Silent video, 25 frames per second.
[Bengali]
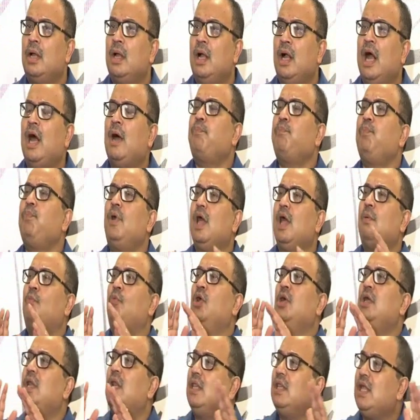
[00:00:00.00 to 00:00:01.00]
আপনারা
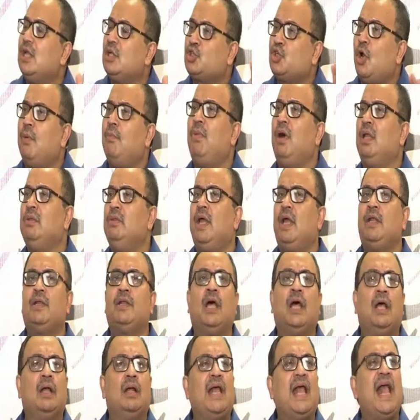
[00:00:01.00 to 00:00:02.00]
মহিলাদের সম্মান দেন
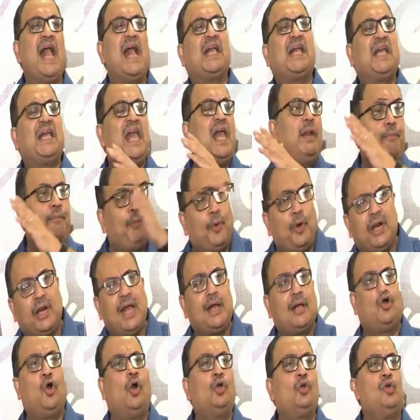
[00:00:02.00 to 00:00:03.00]
না একের পর
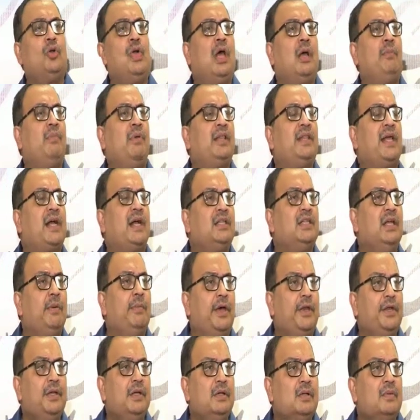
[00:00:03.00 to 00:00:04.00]
এক ঘটনা আমরা দেখাতে
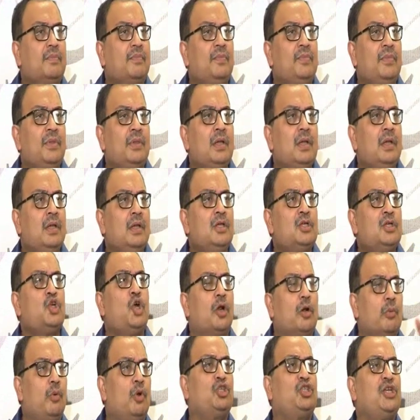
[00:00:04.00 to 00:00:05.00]
পারি
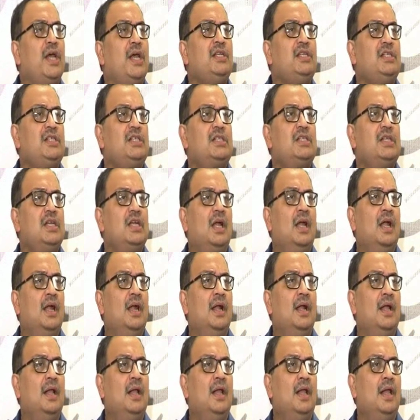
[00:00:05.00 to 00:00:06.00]
সর্বশেষ
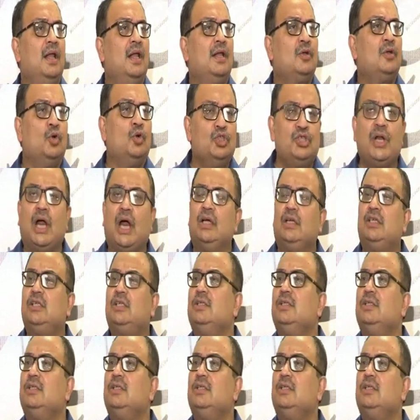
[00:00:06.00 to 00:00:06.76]
গুজরাট